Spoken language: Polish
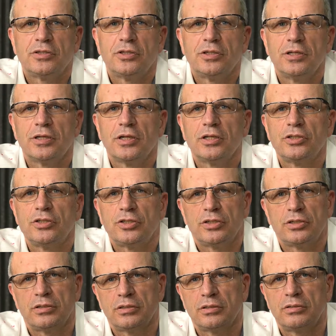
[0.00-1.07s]
czyli
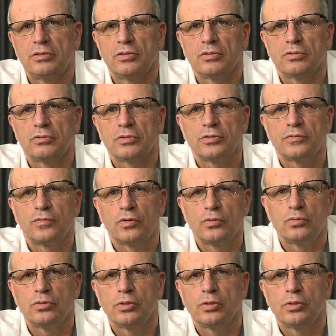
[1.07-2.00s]
chęć y, do rozwoju,